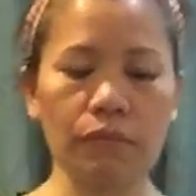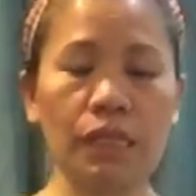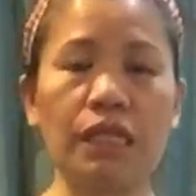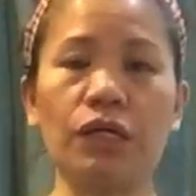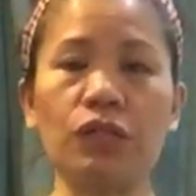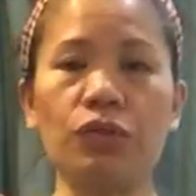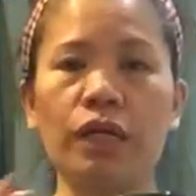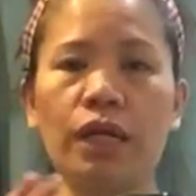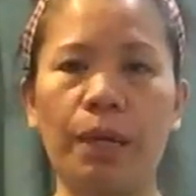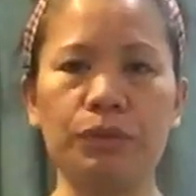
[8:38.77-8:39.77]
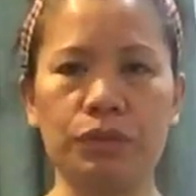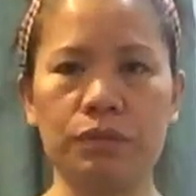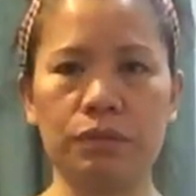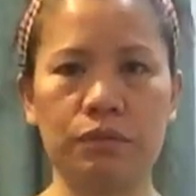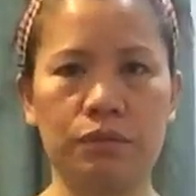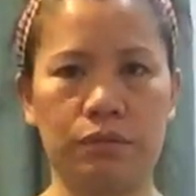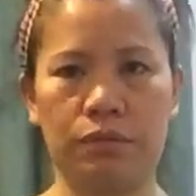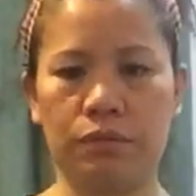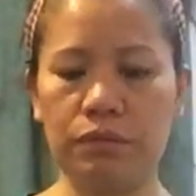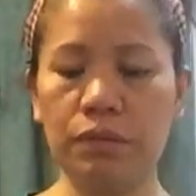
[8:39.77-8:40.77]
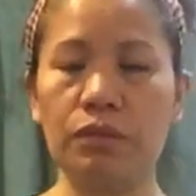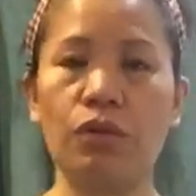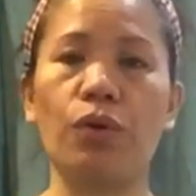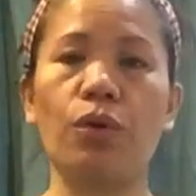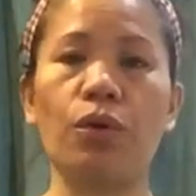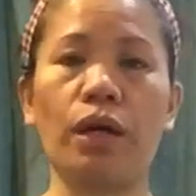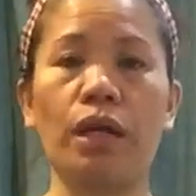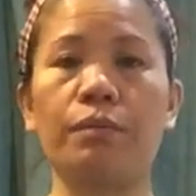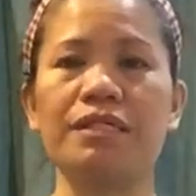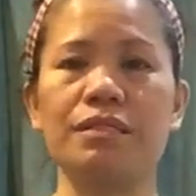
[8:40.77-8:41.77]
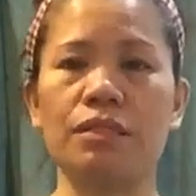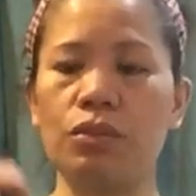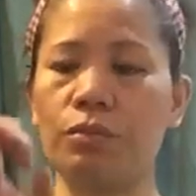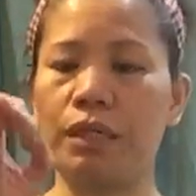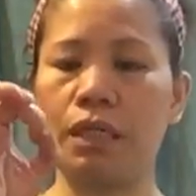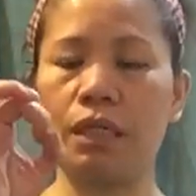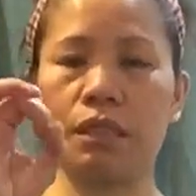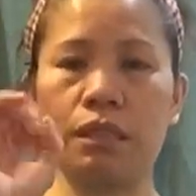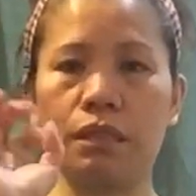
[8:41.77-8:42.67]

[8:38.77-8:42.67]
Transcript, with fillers: lagyan nyo ng lemon or calamansi yung maliit.